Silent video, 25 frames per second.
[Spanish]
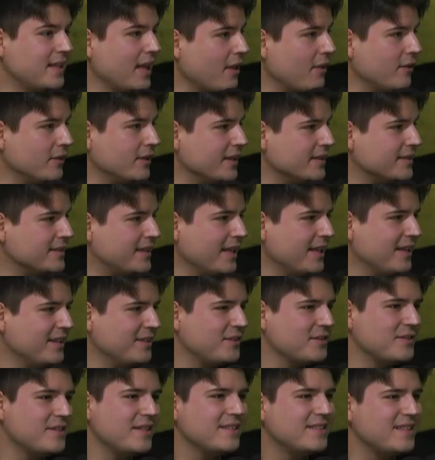donde están.
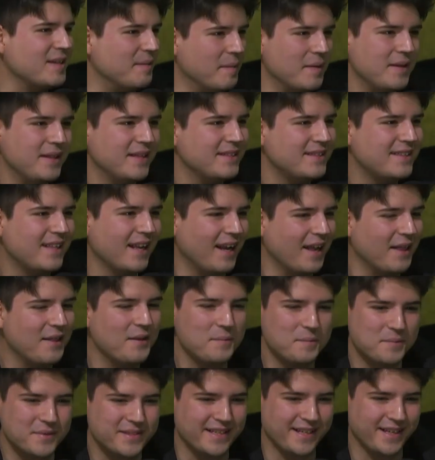Entonces también de este lado,
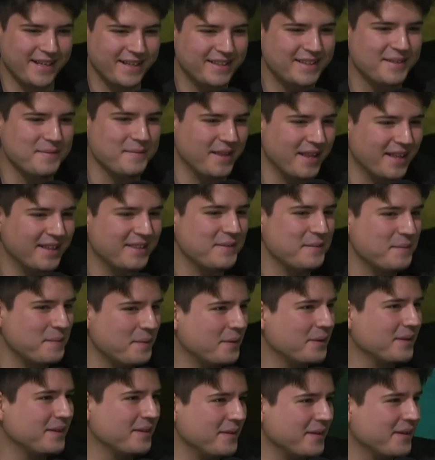pues sí era intimidante un
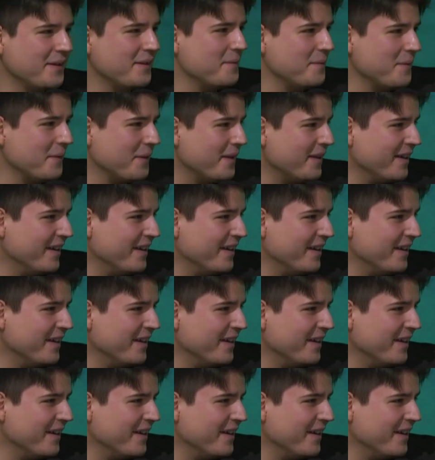poco también como de,